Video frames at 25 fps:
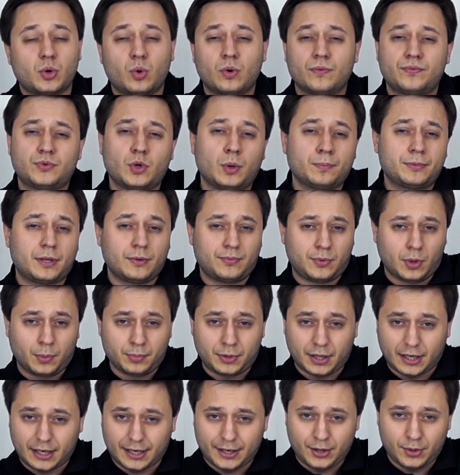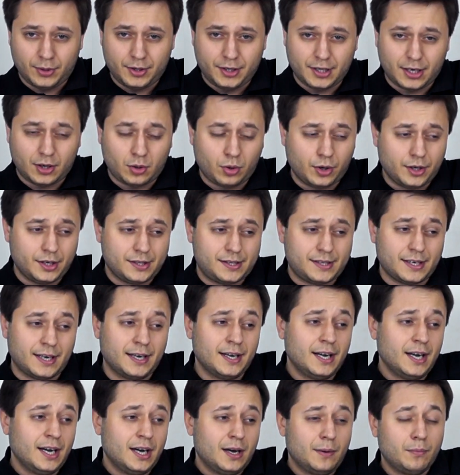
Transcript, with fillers: он в том-то, в том-то районе находится,